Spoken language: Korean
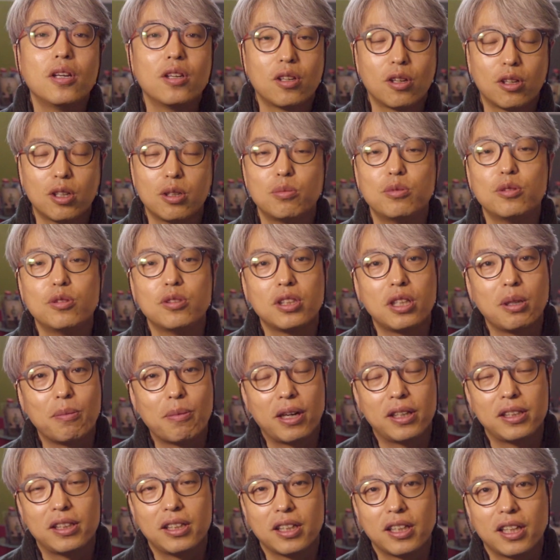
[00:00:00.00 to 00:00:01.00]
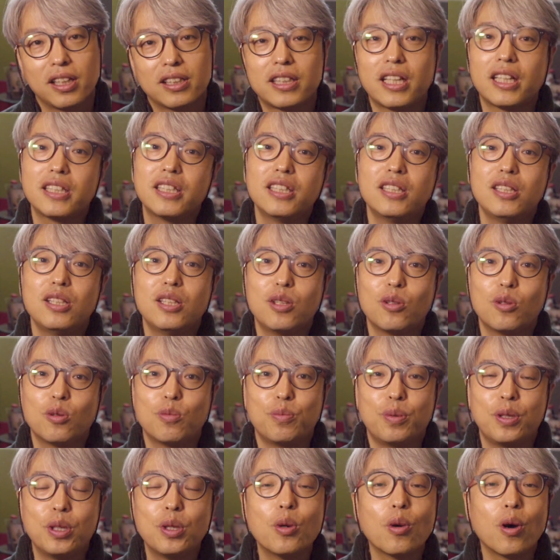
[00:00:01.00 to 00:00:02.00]
여러분들이 만약에 사진기로
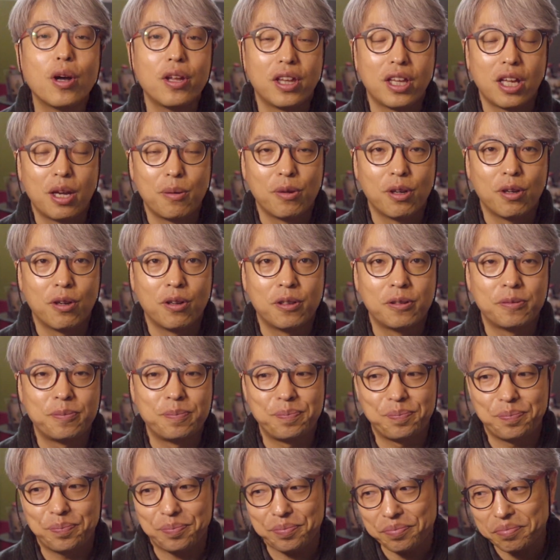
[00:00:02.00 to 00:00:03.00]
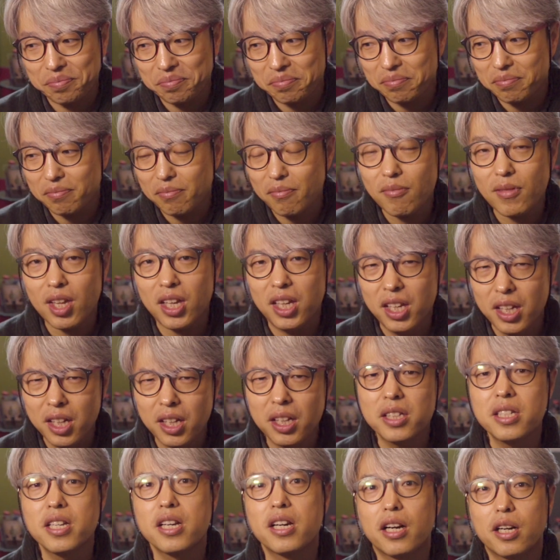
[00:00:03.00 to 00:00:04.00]
비교한다면
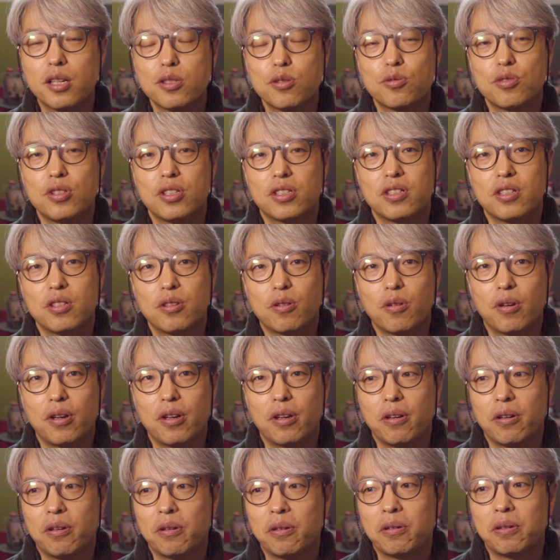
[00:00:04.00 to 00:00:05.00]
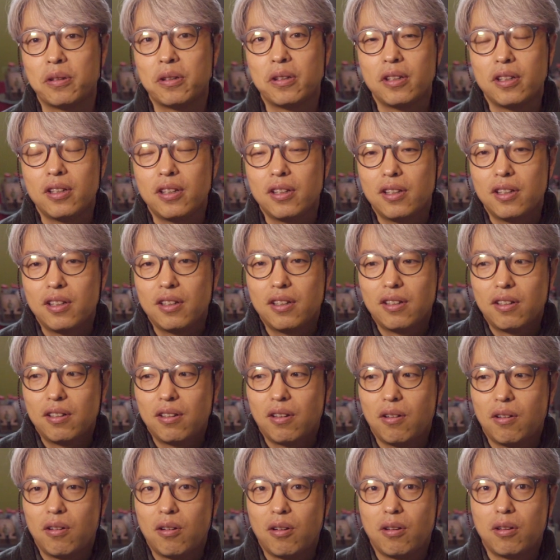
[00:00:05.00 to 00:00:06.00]
이렇게 생각할 수 있을 거예요.
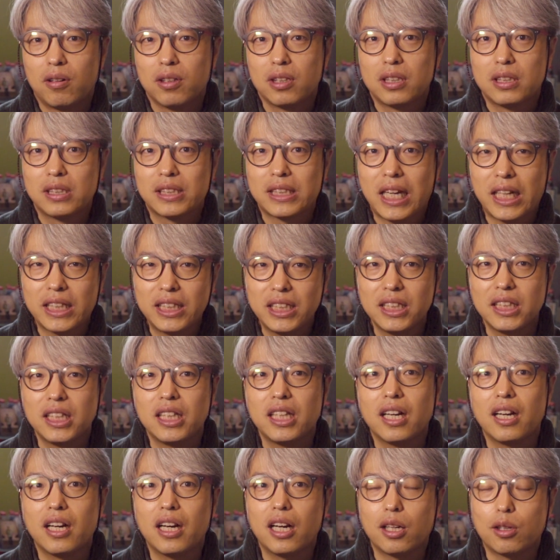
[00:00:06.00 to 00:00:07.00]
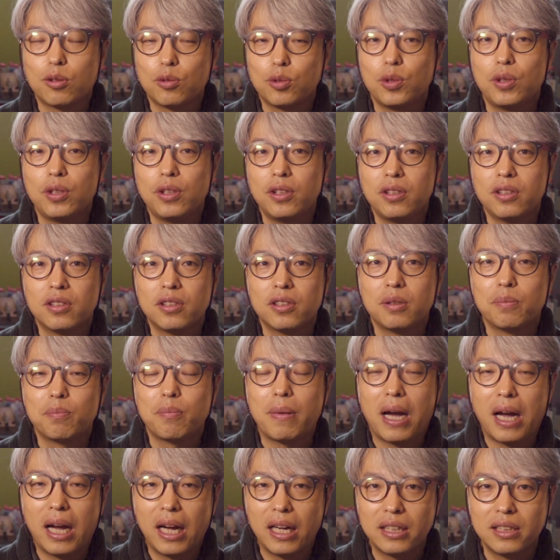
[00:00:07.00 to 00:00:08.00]
사진기가 갖고 있는
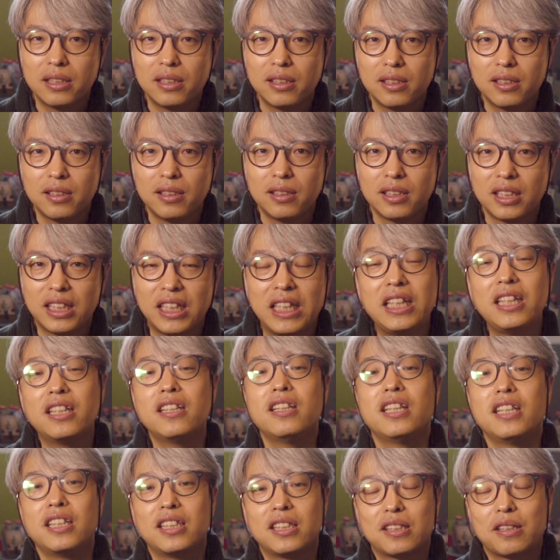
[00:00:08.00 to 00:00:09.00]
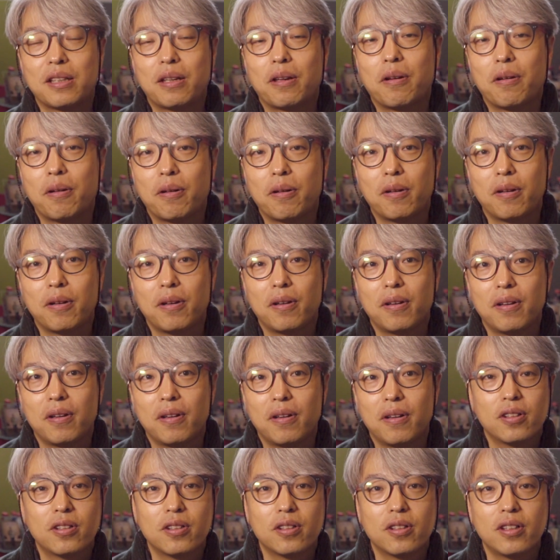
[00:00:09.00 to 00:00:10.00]
많은 기능이 있어요.
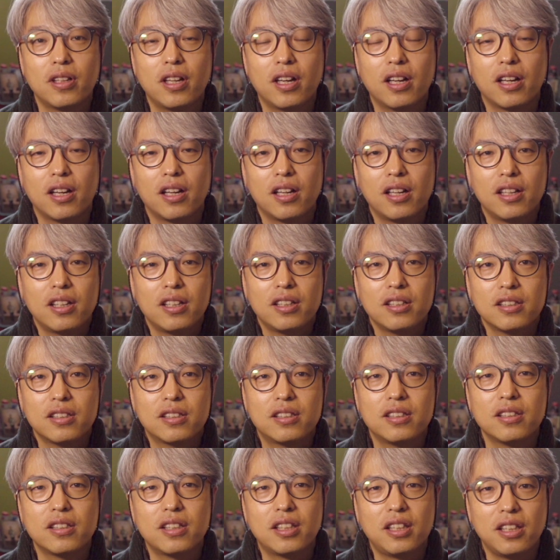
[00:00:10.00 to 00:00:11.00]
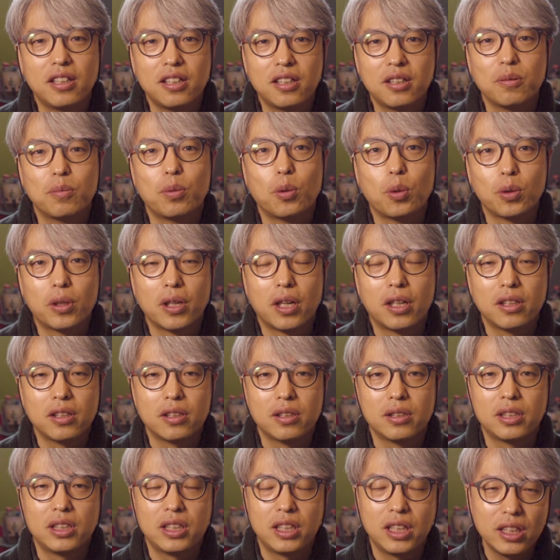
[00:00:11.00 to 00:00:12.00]
그러나 그
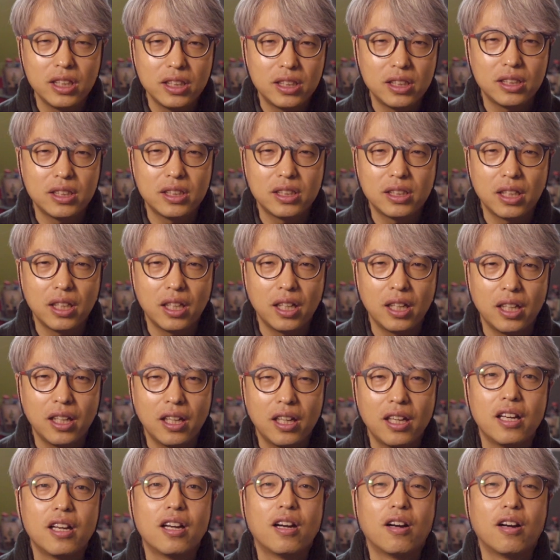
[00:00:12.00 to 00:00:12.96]
기능보다는 실제